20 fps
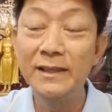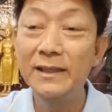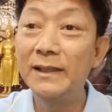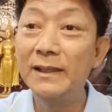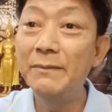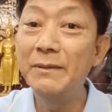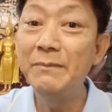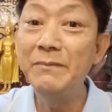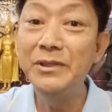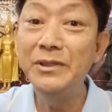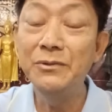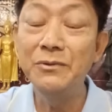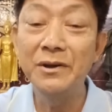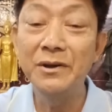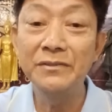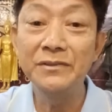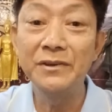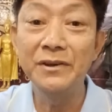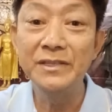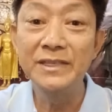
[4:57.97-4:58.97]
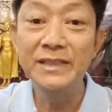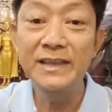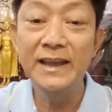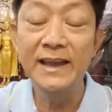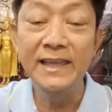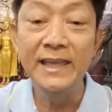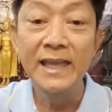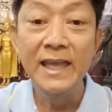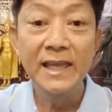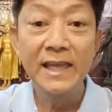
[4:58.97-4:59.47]
แล้วมันมีตัวอักษรไท
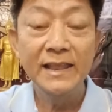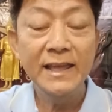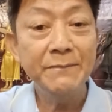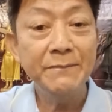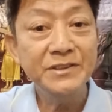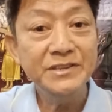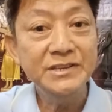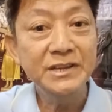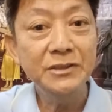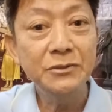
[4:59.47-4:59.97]
ย ถ้ามันเจ